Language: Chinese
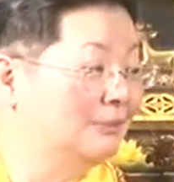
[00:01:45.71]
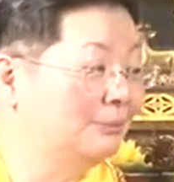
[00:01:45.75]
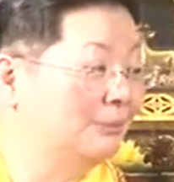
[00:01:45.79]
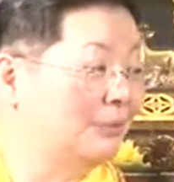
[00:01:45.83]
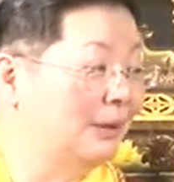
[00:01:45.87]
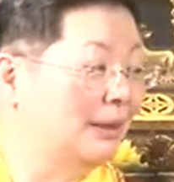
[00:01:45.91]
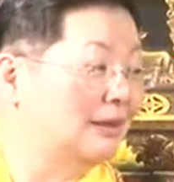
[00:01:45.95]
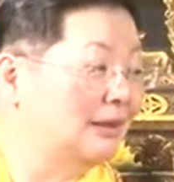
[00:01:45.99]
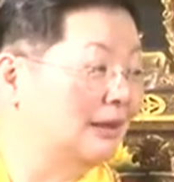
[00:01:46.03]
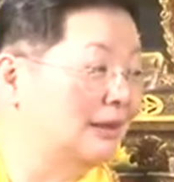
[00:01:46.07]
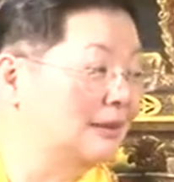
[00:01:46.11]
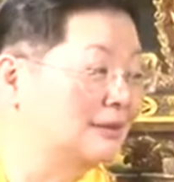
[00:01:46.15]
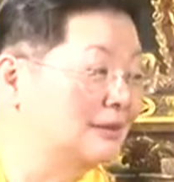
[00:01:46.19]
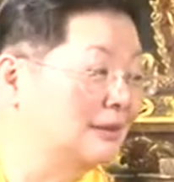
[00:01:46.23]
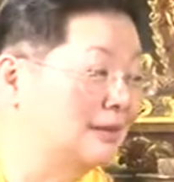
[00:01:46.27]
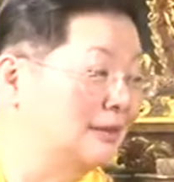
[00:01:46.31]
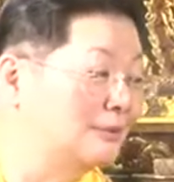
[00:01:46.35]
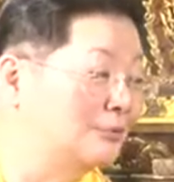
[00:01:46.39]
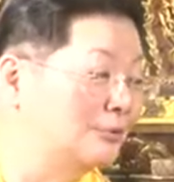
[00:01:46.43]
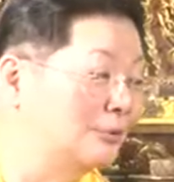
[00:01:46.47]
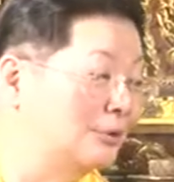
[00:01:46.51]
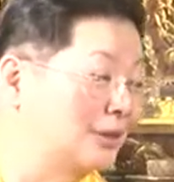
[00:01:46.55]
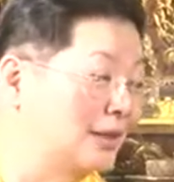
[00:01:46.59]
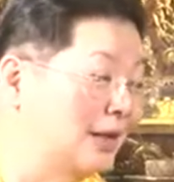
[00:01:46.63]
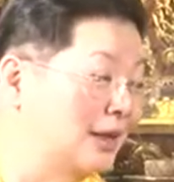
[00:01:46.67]
摆谈节
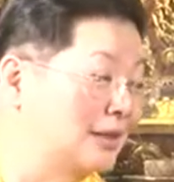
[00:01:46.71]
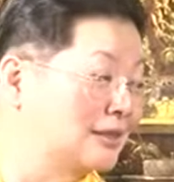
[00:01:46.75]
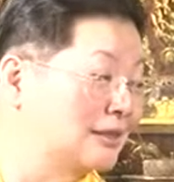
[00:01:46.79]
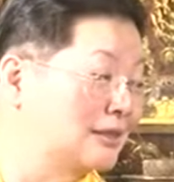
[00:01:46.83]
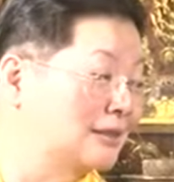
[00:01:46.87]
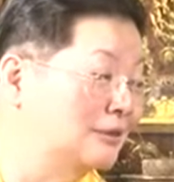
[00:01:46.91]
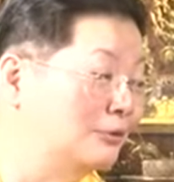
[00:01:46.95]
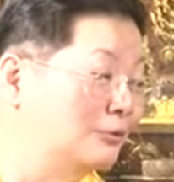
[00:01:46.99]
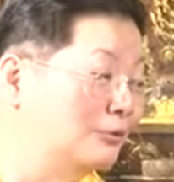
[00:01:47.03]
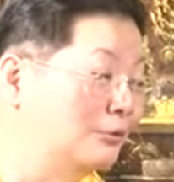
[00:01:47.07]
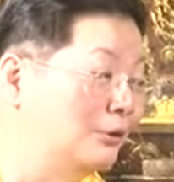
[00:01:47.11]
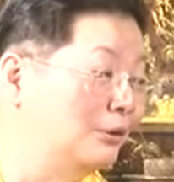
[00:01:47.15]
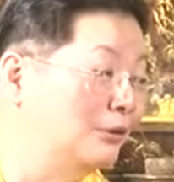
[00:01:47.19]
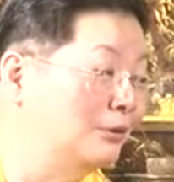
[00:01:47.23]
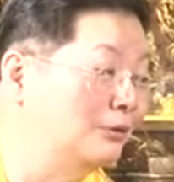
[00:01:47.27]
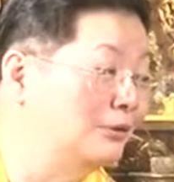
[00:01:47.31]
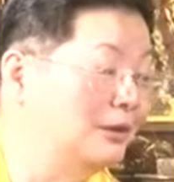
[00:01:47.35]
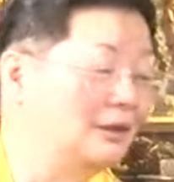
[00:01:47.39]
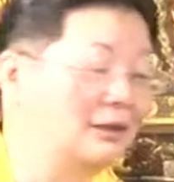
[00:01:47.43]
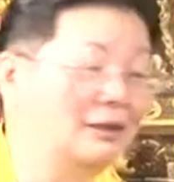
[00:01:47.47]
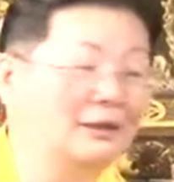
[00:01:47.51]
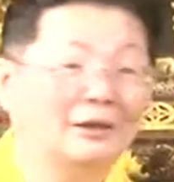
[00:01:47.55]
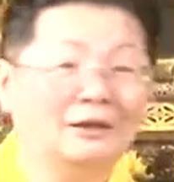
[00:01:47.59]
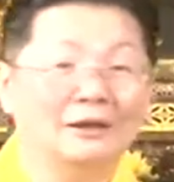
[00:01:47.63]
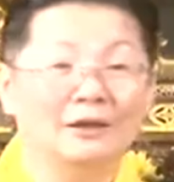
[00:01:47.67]
目开始，
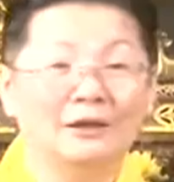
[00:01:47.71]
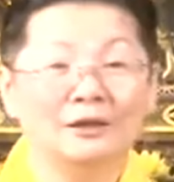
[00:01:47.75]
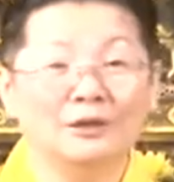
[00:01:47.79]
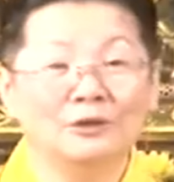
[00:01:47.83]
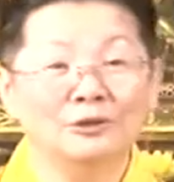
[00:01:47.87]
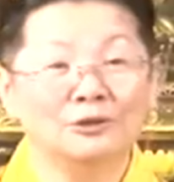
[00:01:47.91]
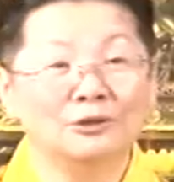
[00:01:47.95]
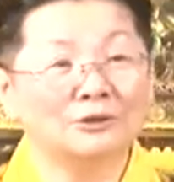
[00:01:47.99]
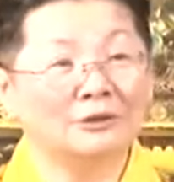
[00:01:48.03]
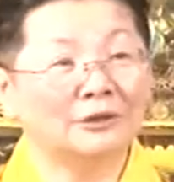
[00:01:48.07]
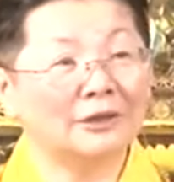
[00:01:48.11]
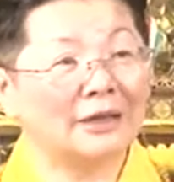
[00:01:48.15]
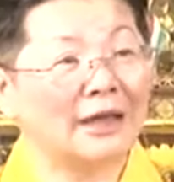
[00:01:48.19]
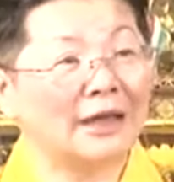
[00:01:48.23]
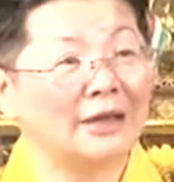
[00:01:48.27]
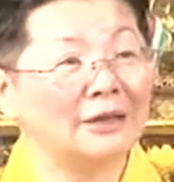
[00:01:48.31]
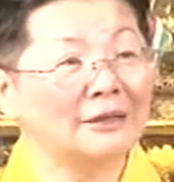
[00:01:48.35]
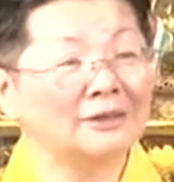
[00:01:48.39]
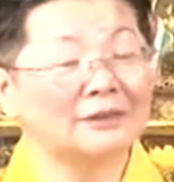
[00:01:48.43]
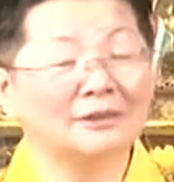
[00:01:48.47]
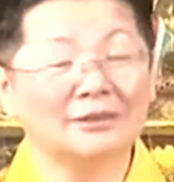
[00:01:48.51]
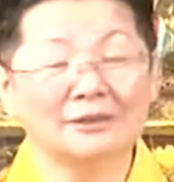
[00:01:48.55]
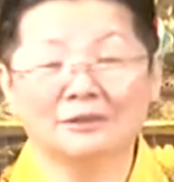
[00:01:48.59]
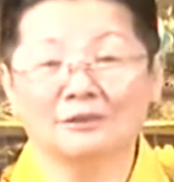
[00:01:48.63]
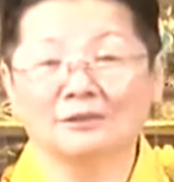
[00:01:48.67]
我就开
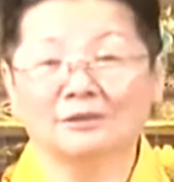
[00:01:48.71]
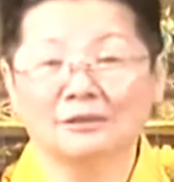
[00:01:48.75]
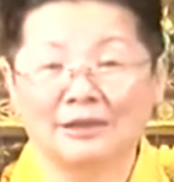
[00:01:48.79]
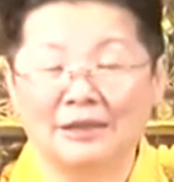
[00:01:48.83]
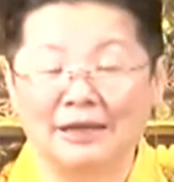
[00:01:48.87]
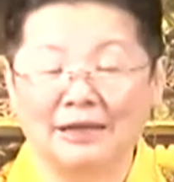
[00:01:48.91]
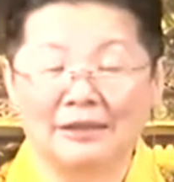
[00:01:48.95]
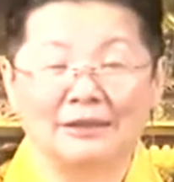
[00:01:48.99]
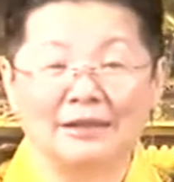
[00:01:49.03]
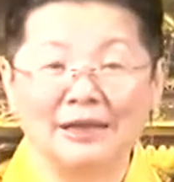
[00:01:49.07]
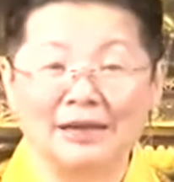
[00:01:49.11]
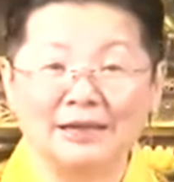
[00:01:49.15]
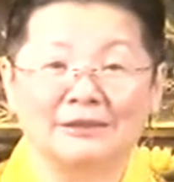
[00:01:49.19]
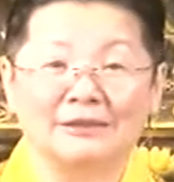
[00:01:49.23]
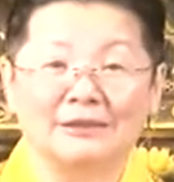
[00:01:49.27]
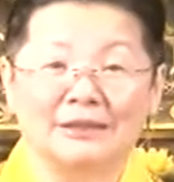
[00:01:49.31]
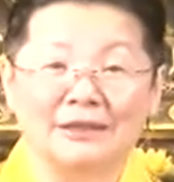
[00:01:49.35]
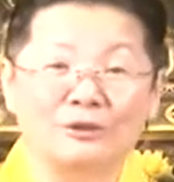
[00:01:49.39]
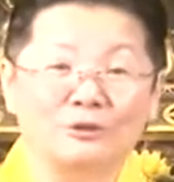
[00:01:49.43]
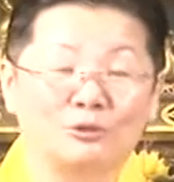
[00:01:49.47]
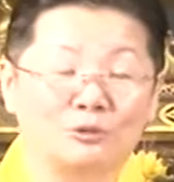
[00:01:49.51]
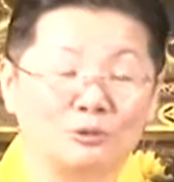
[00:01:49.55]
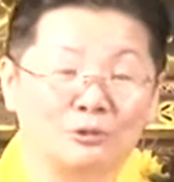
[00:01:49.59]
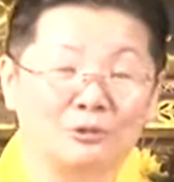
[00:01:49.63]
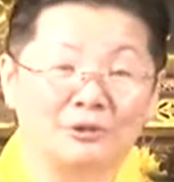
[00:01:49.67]
始给大
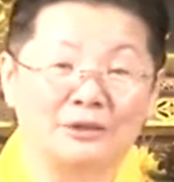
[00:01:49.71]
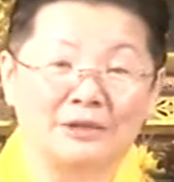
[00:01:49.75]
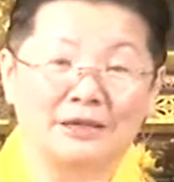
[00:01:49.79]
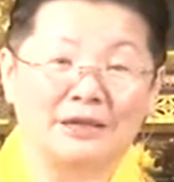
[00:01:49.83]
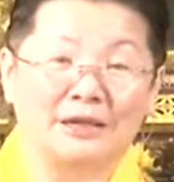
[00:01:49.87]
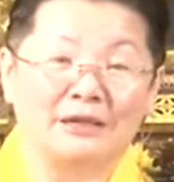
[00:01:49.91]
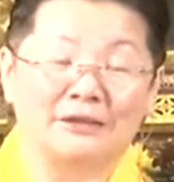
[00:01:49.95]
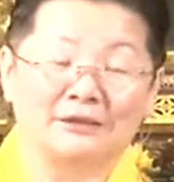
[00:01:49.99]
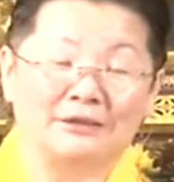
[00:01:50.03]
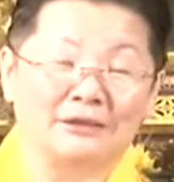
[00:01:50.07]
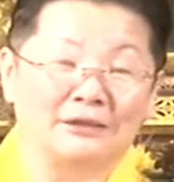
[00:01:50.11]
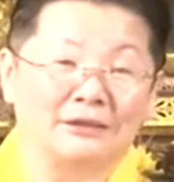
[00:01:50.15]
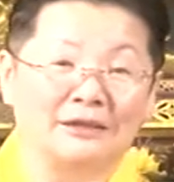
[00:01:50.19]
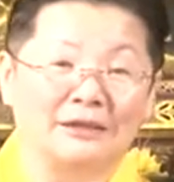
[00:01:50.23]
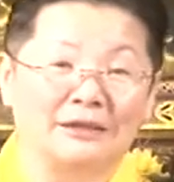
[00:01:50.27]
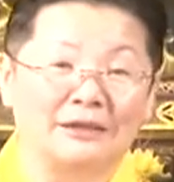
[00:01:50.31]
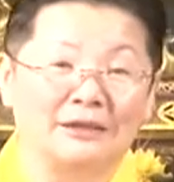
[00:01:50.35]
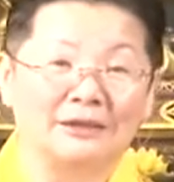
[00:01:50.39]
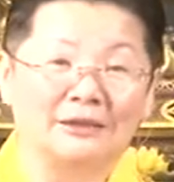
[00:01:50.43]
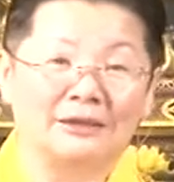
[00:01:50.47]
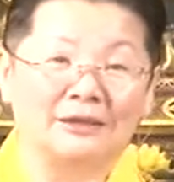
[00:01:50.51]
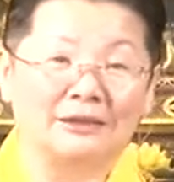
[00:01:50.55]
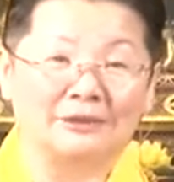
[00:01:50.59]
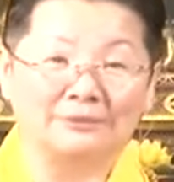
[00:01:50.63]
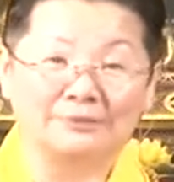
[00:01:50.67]
家做这样子的
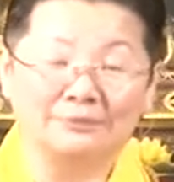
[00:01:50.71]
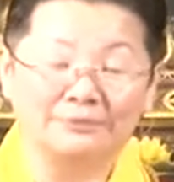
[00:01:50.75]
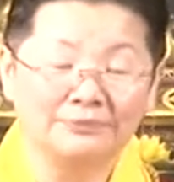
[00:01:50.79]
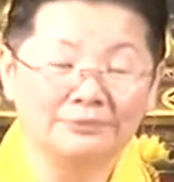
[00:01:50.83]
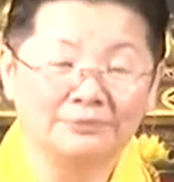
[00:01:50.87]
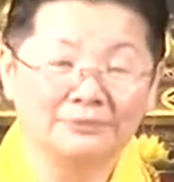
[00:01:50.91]
一个